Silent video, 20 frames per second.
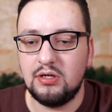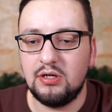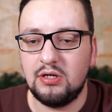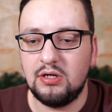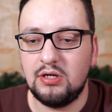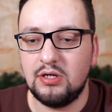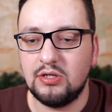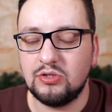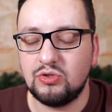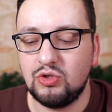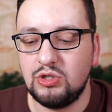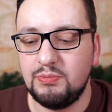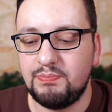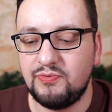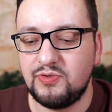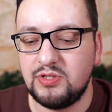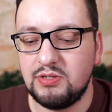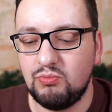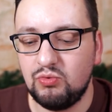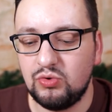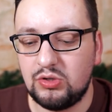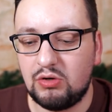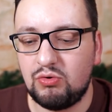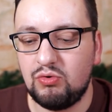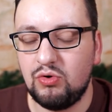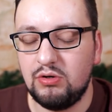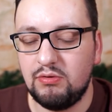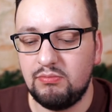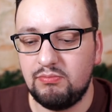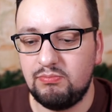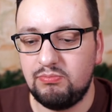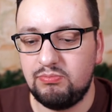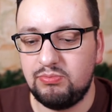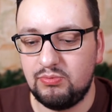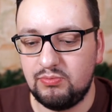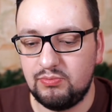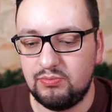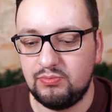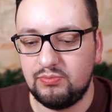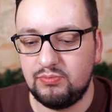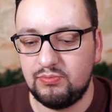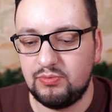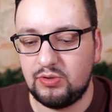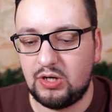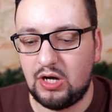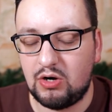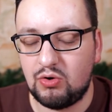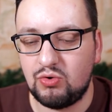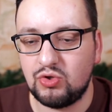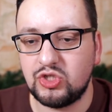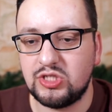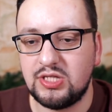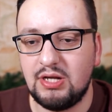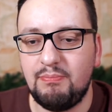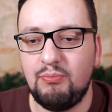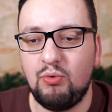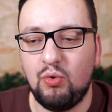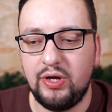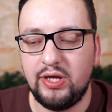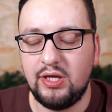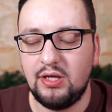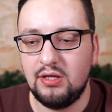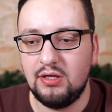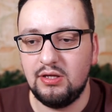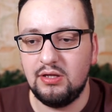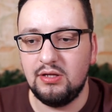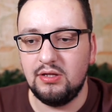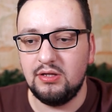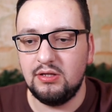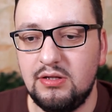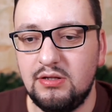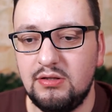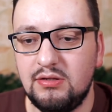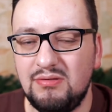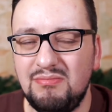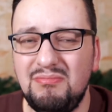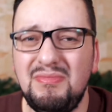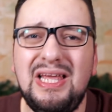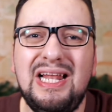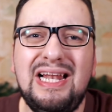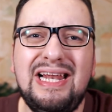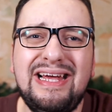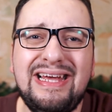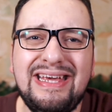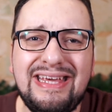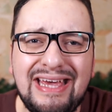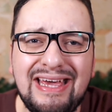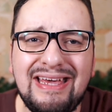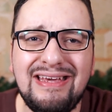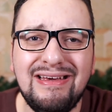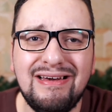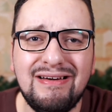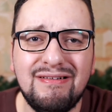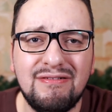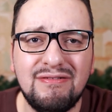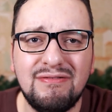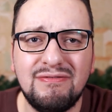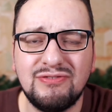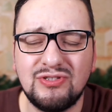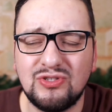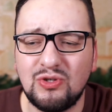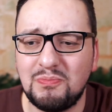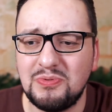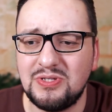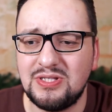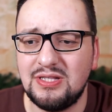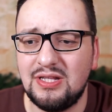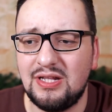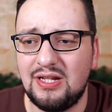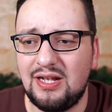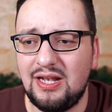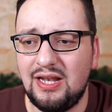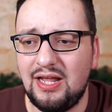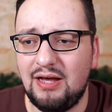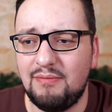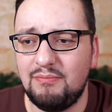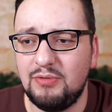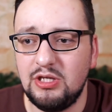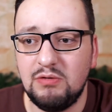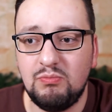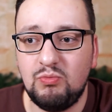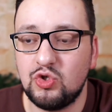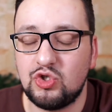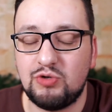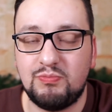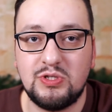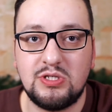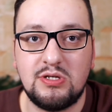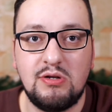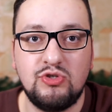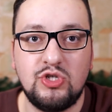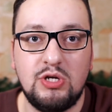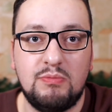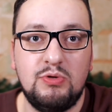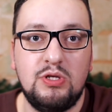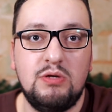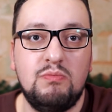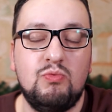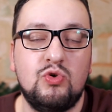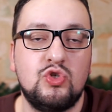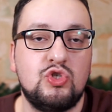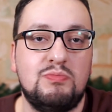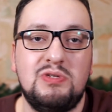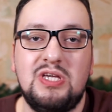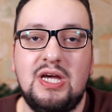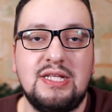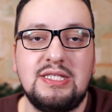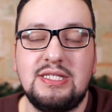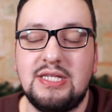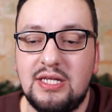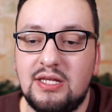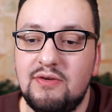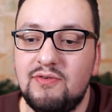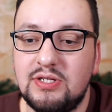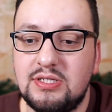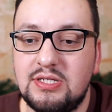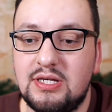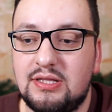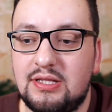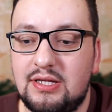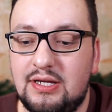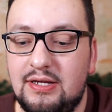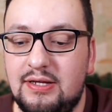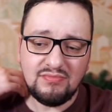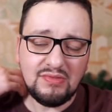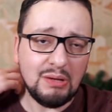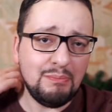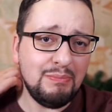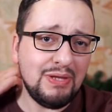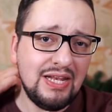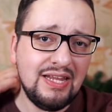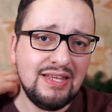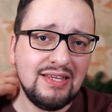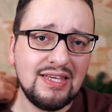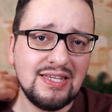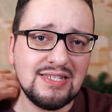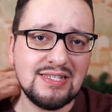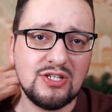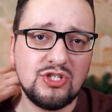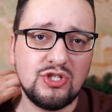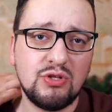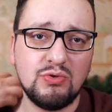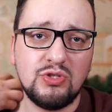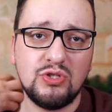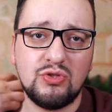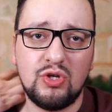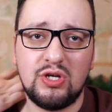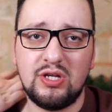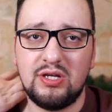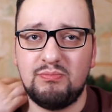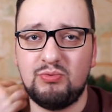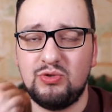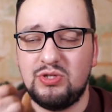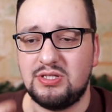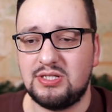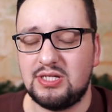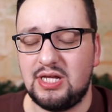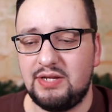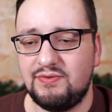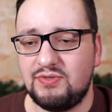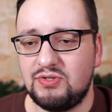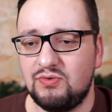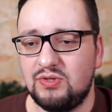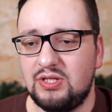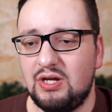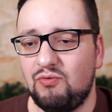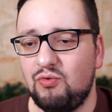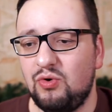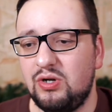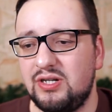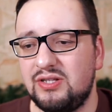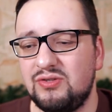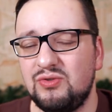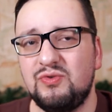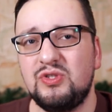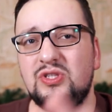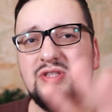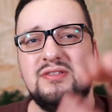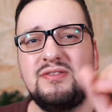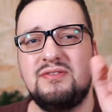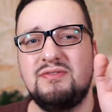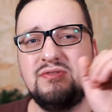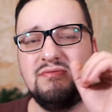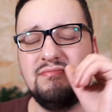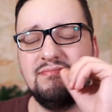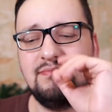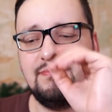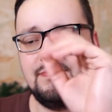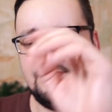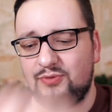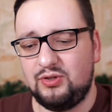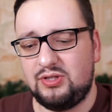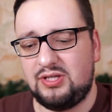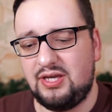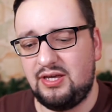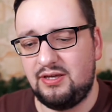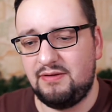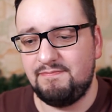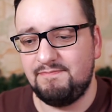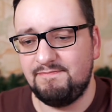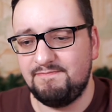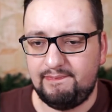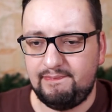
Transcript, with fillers: Э, судя по всему, такой хорош собой, миленький собственно, для... Мы не можем исключать, мы не можем не оценивать это. Миленький, значит, аудитория будет, скорее всего, довольна. Ну вот, окей.